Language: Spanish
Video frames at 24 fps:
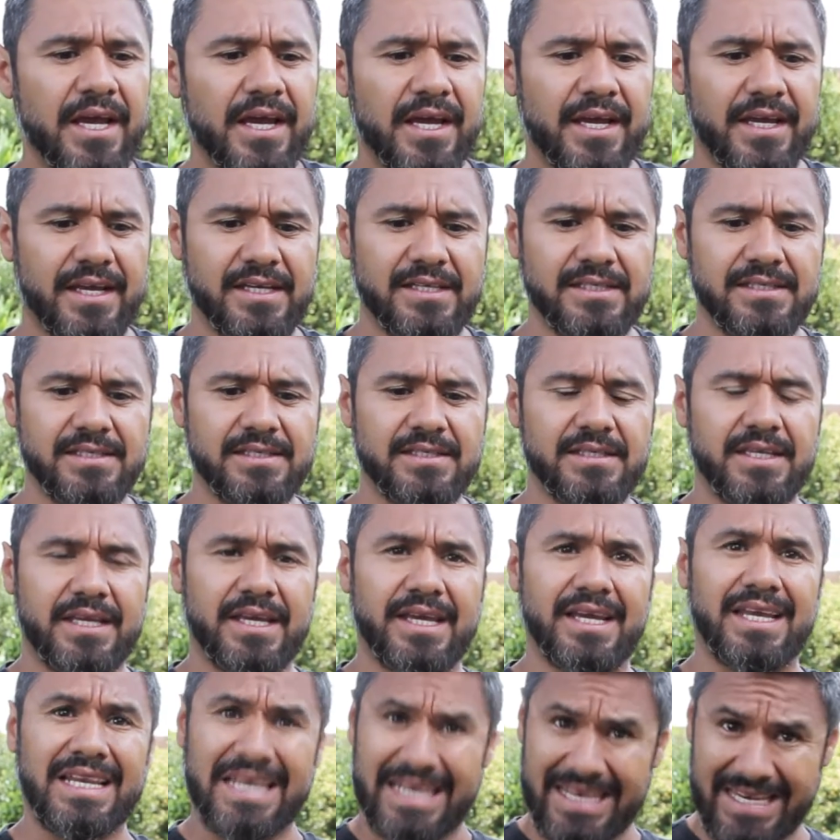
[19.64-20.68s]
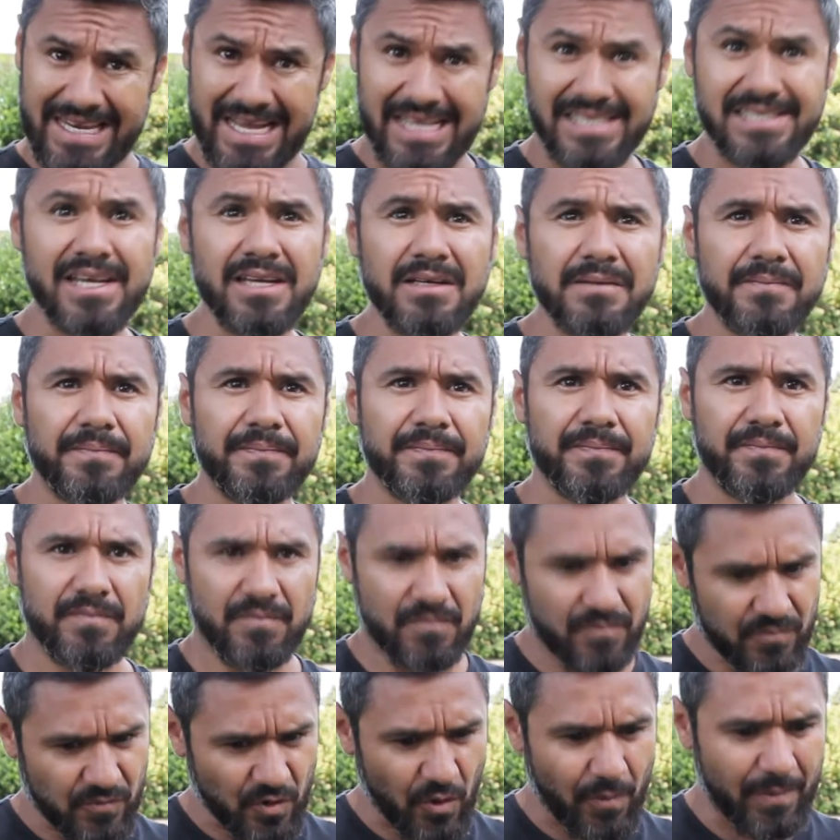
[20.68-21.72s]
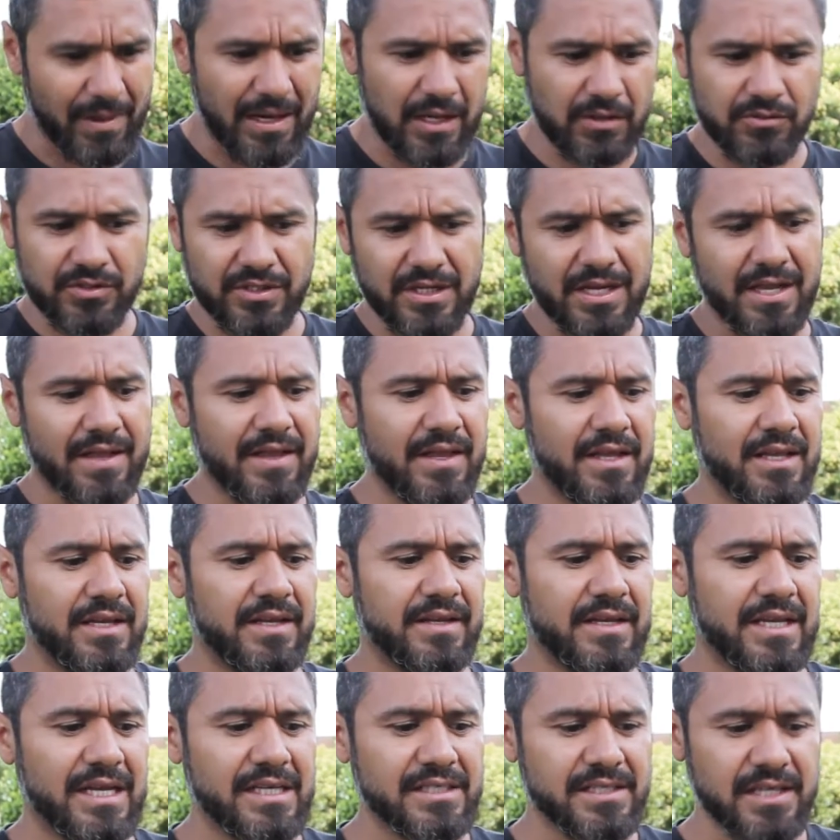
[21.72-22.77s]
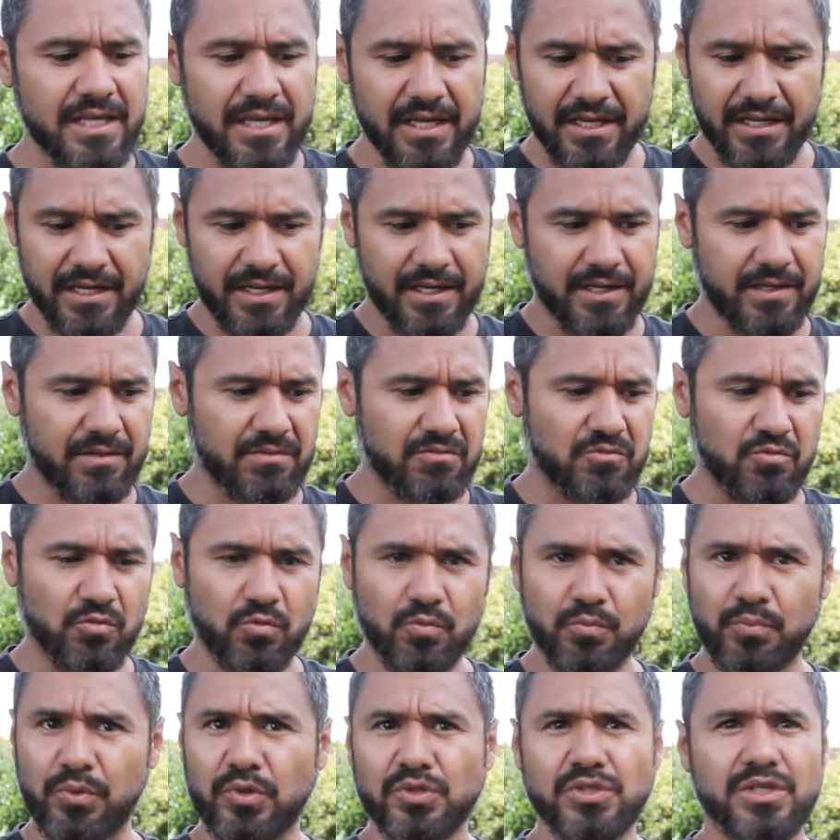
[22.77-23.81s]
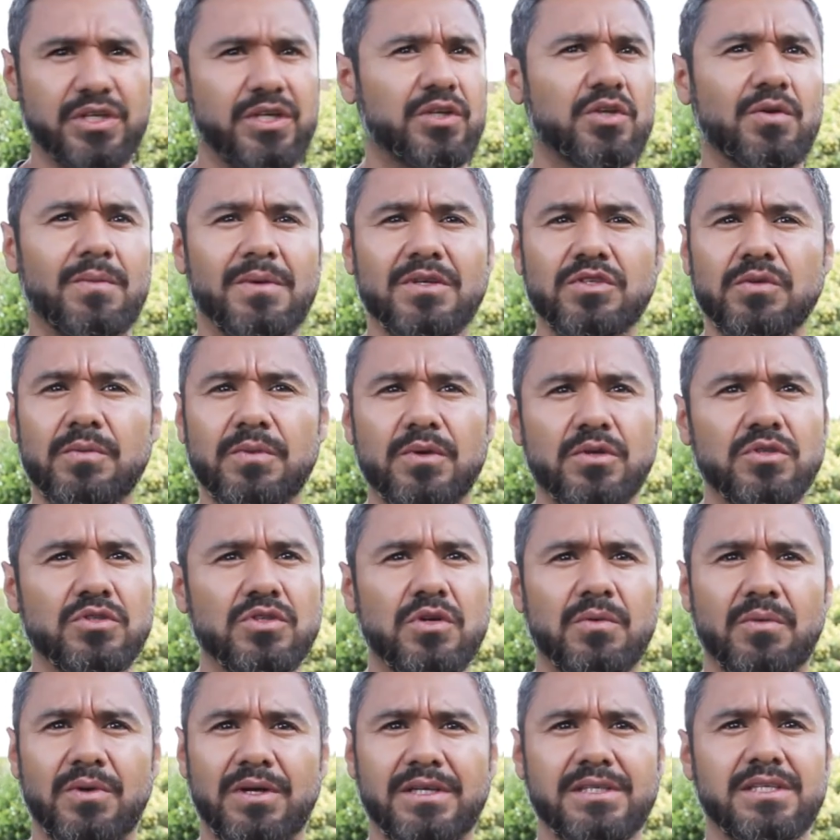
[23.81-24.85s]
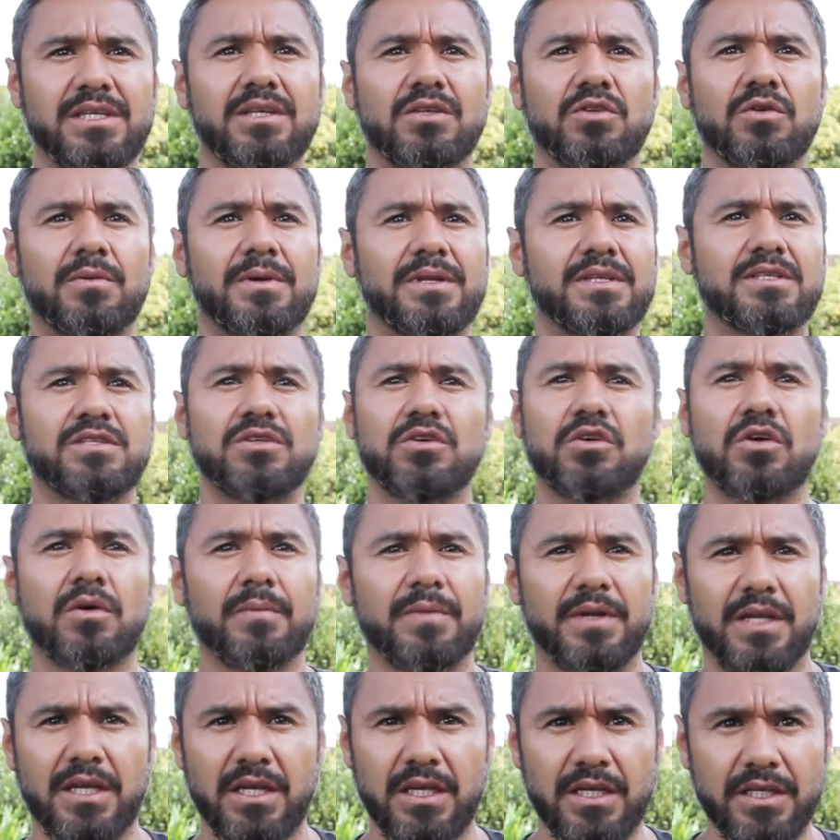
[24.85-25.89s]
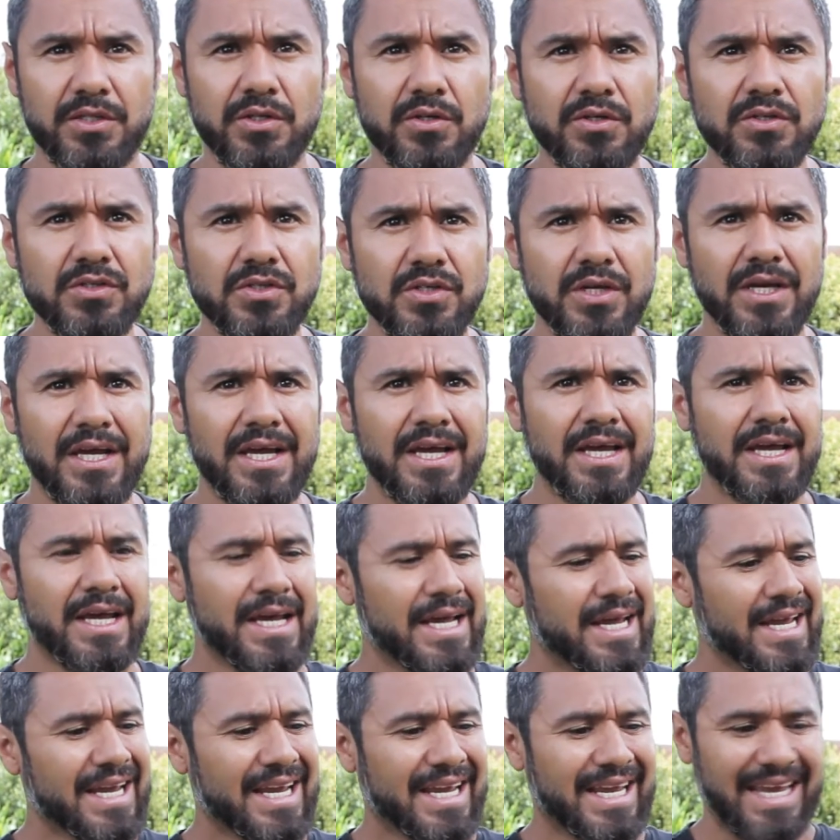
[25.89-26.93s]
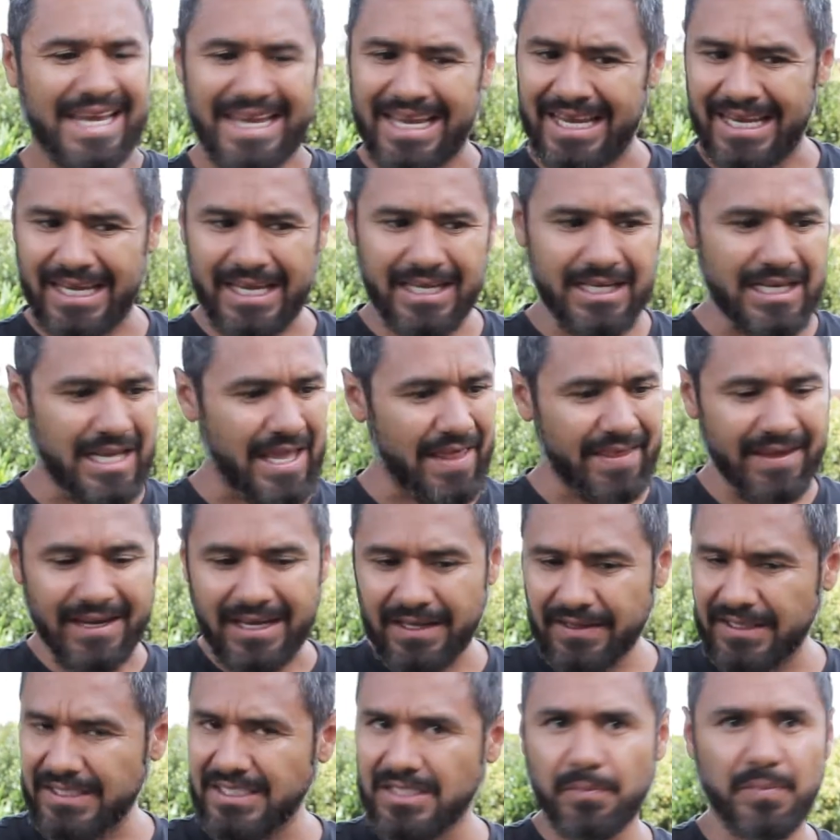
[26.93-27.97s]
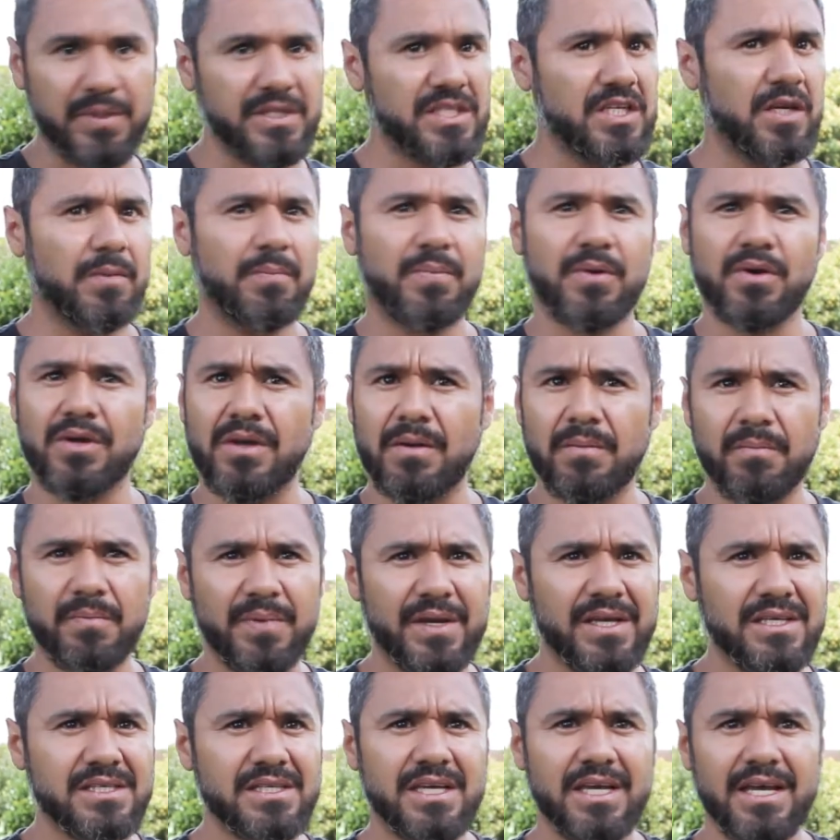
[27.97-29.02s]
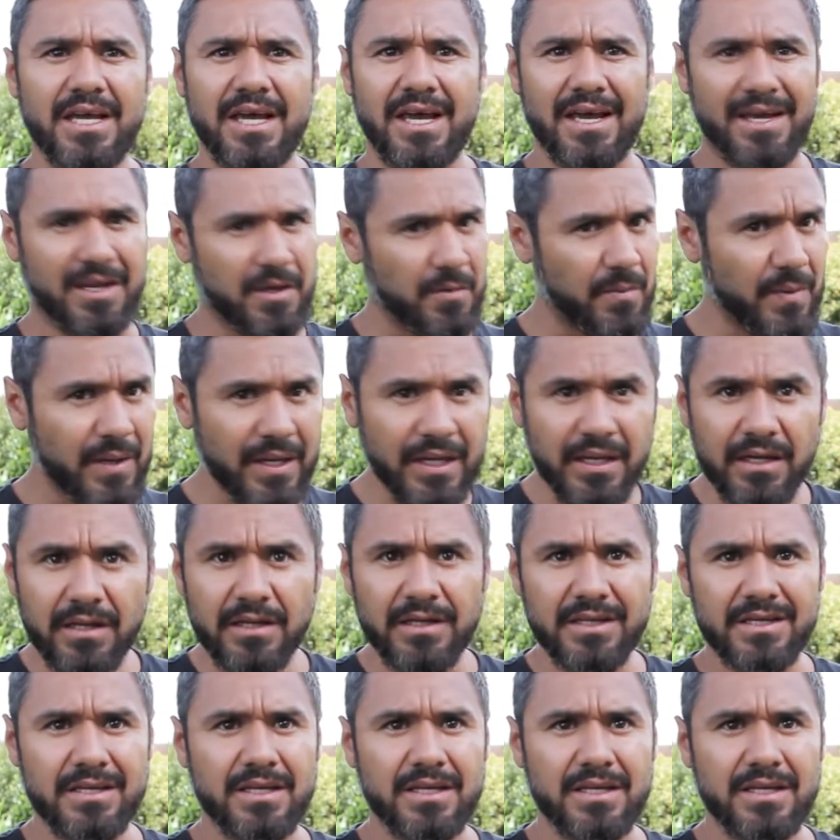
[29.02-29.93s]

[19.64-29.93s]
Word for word: este, linaza. Toman la cucharada de linaza en un pocillito más o menos como de 125 mililitros. Que la dejan desde el principio, que empiece a hervir